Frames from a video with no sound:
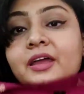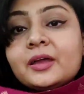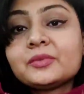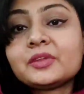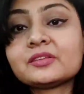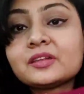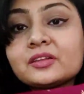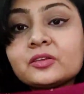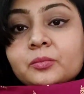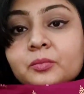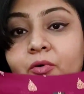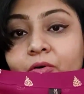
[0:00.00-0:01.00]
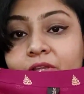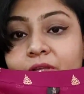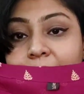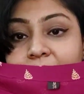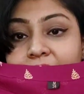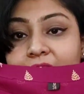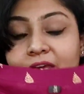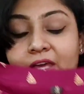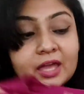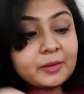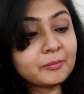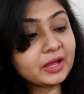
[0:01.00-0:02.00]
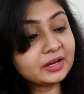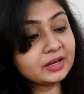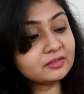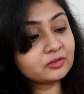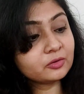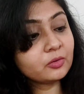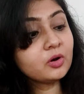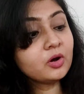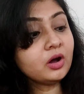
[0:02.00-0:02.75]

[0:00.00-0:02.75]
है आप देख सकते हो बहुत ही प्रटी है मैंने इसको